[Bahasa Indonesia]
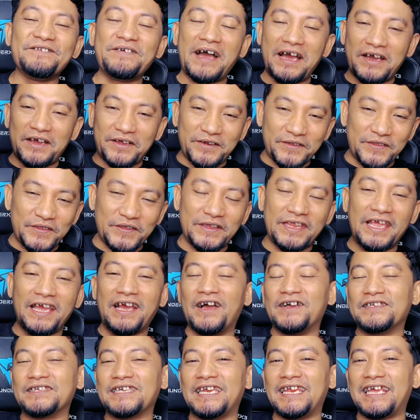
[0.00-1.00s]
Coba kerutonya
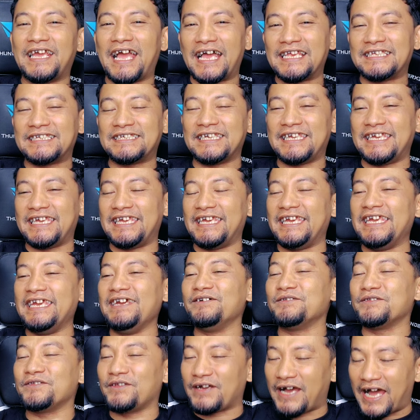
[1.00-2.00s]
nggak usah
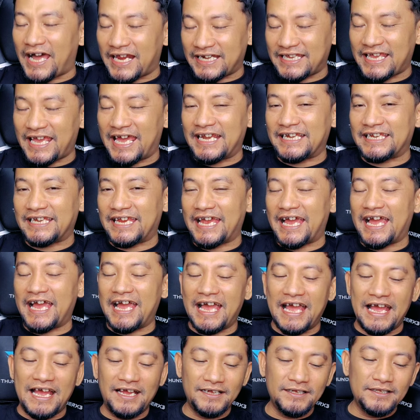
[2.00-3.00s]
dikasih untuk
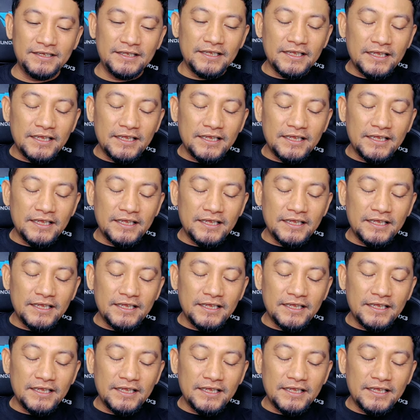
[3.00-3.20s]
hariannya.